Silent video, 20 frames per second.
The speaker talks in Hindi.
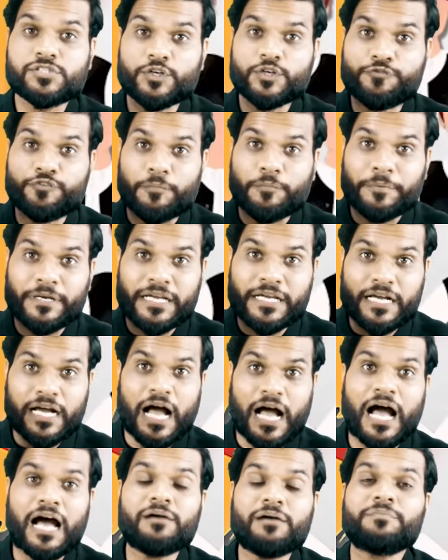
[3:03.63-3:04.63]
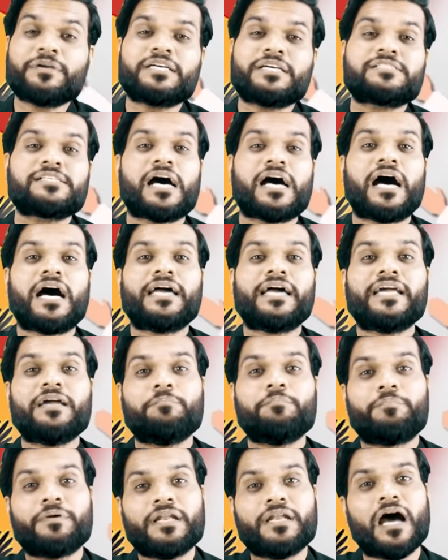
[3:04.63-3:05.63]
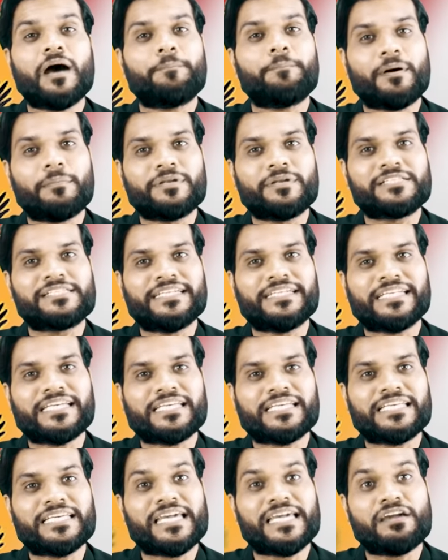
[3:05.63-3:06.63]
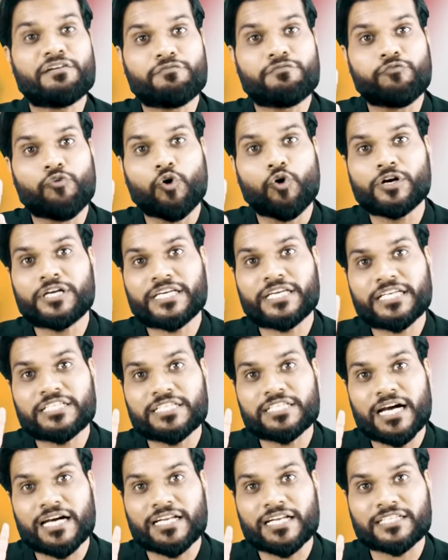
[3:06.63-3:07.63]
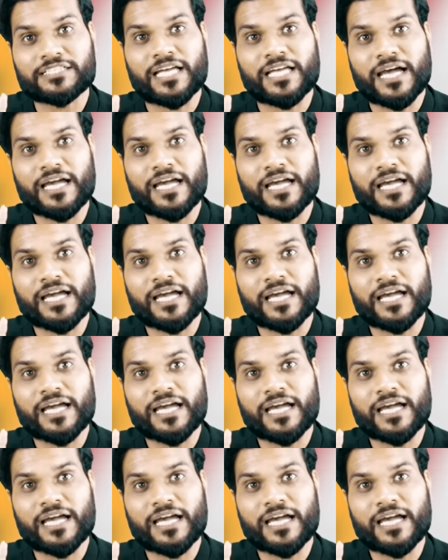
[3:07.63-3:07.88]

सिर्फ अपने काम के सहारे बिना पब्लिसिटी किए वोट की चाह रखता